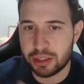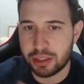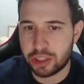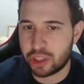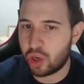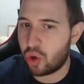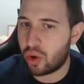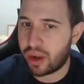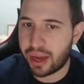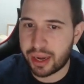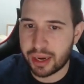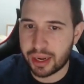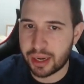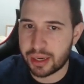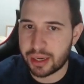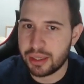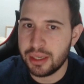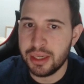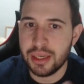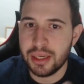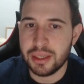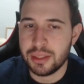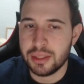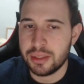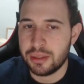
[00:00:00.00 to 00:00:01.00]
Se lo cargan.
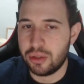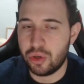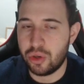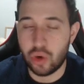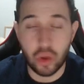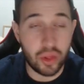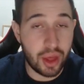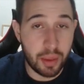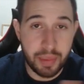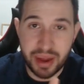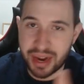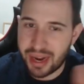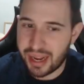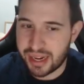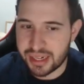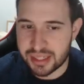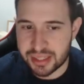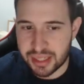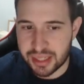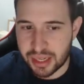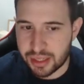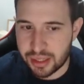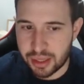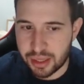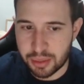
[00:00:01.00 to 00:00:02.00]
No da mana a
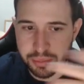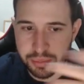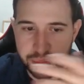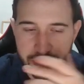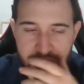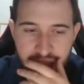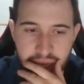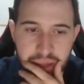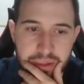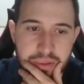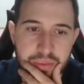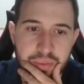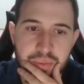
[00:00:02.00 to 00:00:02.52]
este ítem, ya.